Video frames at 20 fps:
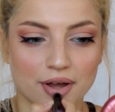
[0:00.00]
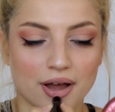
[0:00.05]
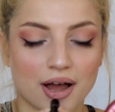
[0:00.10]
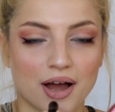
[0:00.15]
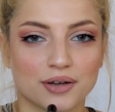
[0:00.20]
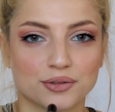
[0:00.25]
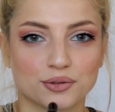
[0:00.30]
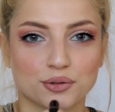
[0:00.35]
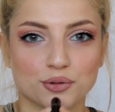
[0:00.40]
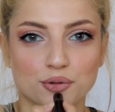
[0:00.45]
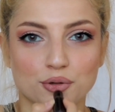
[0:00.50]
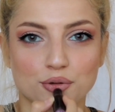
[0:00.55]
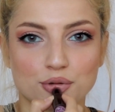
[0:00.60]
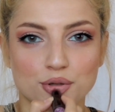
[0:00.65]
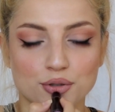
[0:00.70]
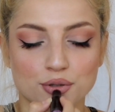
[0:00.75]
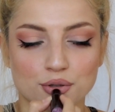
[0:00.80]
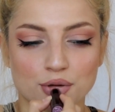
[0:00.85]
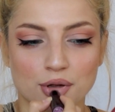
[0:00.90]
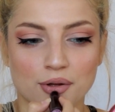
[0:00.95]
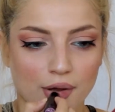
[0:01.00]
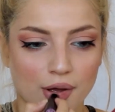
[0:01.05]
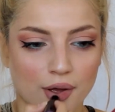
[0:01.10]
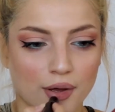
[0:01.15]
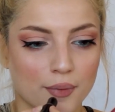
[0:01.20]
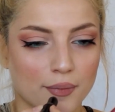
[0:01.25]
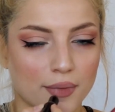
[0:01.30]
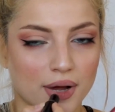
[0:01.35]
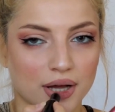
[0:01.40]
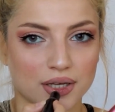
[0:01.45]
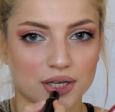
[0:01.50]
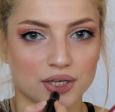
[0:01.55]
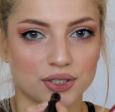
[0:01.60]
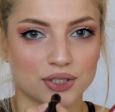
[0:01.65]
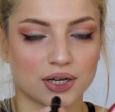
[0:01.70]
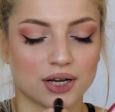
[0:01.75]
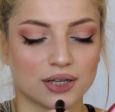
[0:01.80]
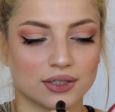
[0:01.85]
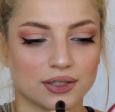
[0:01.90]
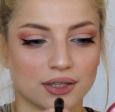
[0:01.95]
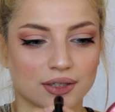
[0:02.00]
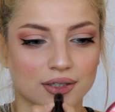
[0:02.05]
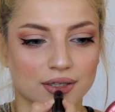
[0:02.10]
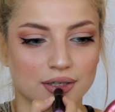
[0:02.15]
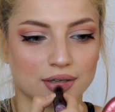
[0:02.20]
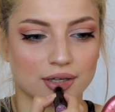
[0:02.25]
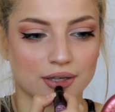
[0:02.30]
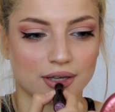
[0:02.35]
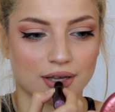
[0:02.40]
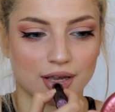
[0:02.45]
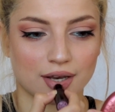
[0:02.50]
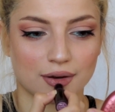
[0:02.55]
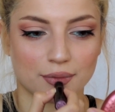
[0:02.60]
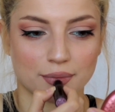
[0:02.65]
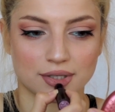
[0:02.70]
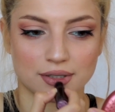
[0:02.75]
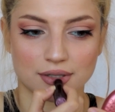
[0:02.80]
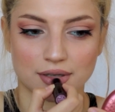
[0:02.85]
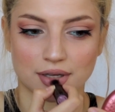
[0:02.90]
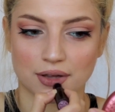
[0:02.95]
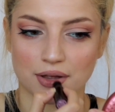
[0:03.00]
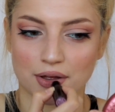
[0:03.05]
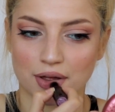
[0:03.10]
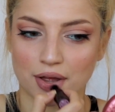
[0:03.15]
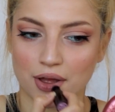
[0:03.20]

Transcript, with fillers: artı 9 makyaj kanalı kelimesi.